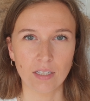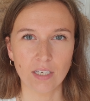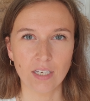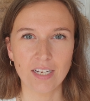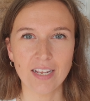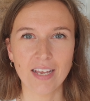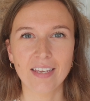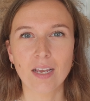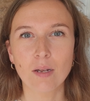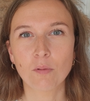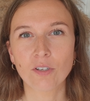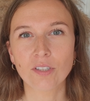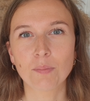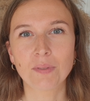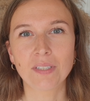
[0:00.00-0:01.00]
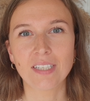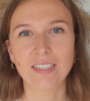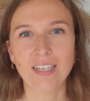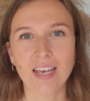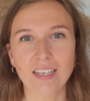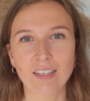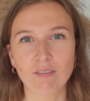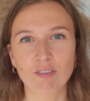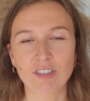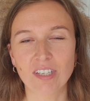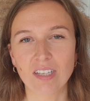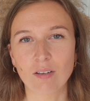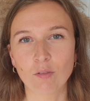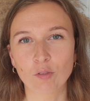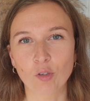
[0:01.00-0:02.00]
Il y a également des petits détails qui vous
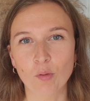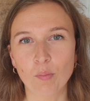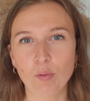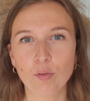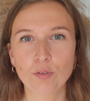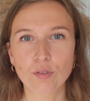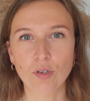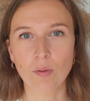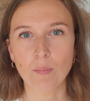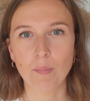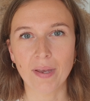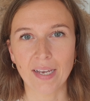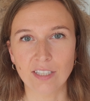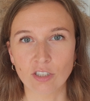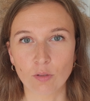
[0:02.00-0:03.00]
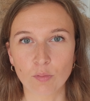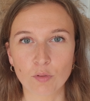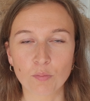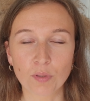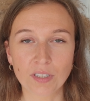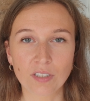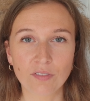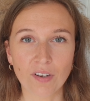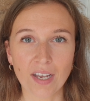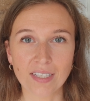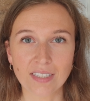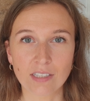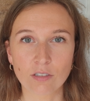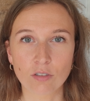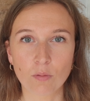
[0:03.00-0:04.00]
aident à vendre plus, comme par exemple une petite
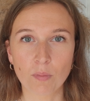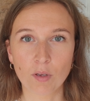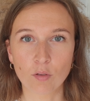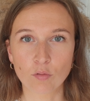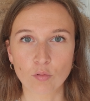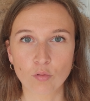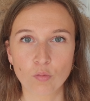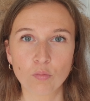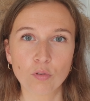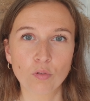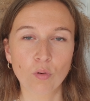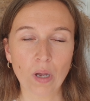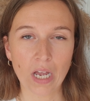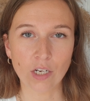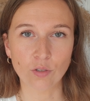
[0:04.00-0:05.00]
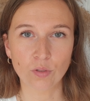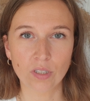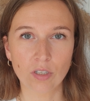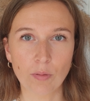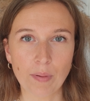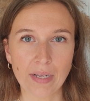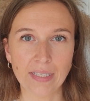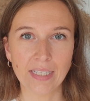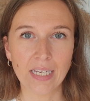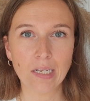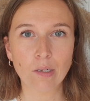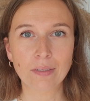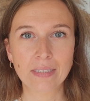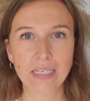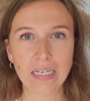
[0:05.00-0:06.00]
phrase qui se met en tout du bouton Ajouter au panier
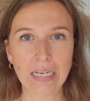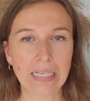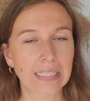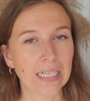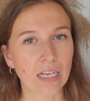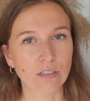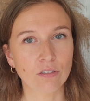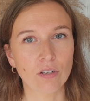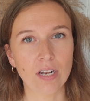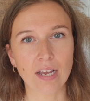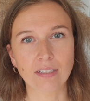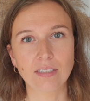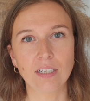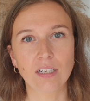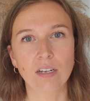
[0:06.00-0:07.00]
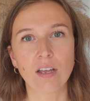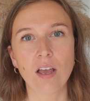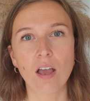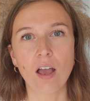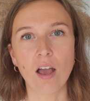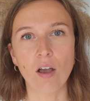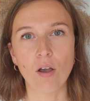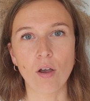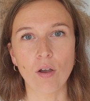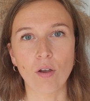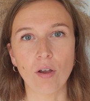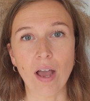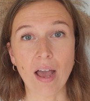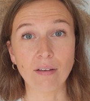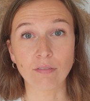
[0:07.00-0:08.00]
lorsqu'il reste un seul article
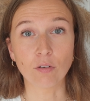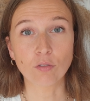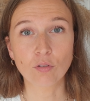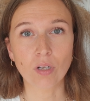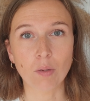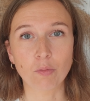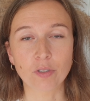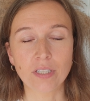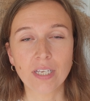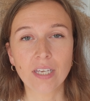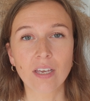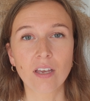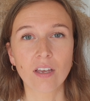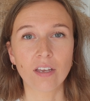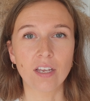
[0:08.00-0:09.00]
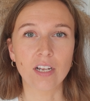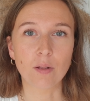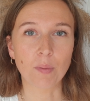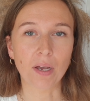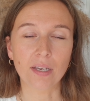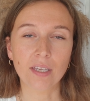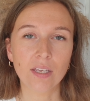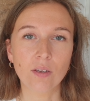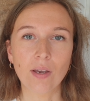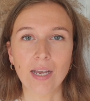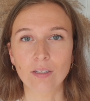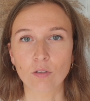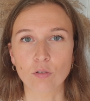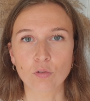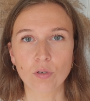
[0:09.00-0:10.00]
euh, à vendre sur la boutique et il est marqué euh,
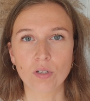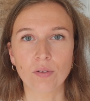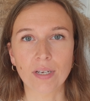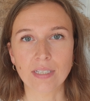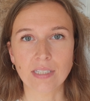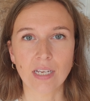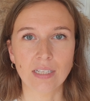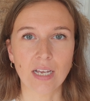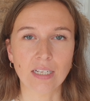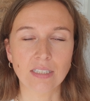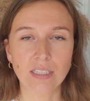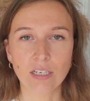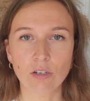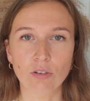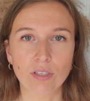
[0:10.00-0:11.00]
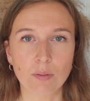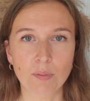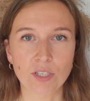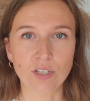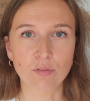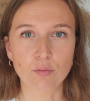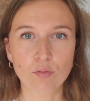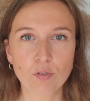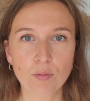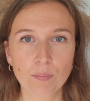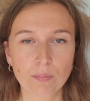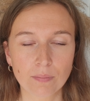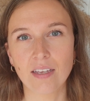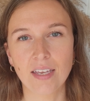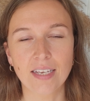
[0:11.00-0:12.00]
Attention, il ne reste qu'un article, dépêchez-vous
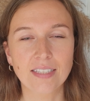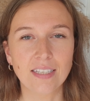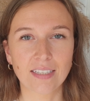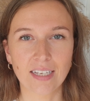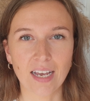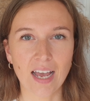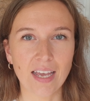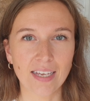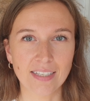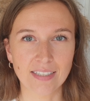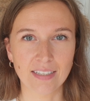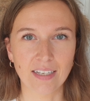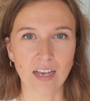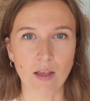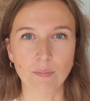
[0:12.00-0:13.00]
etc., etc.